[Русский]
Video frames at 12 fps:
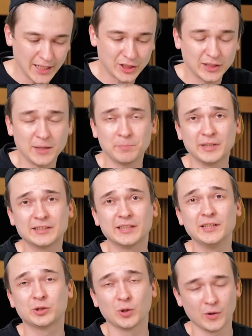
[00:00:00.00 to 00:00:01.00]
Дальше нам
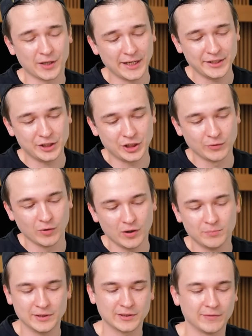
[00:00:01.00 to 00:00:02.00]
предстоит то, ради
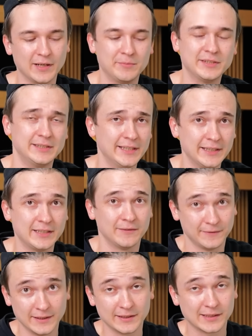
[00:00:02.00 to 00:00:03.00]
чего мы с вами здесь
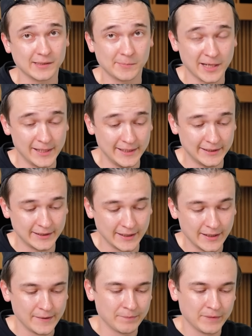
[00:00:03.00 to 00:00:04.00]
все собрались.
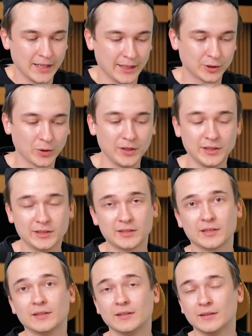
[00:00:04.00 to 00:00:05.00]
А то
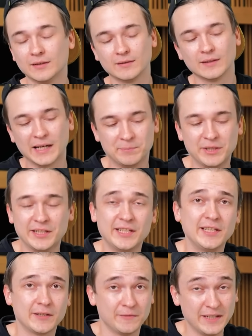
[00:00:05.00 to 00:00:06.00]
есть
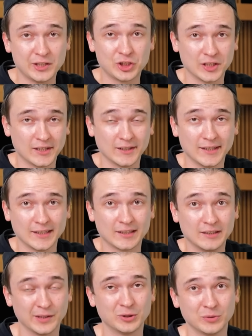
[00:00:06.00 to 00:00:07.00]
объединить весь шоколад
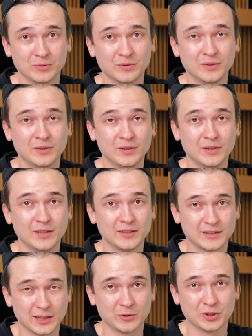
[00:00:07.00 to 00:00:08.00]
в одну
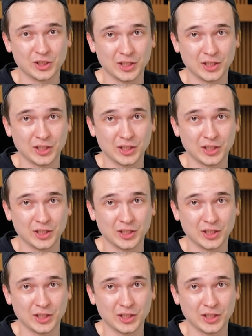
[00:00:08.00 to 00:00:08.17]
целую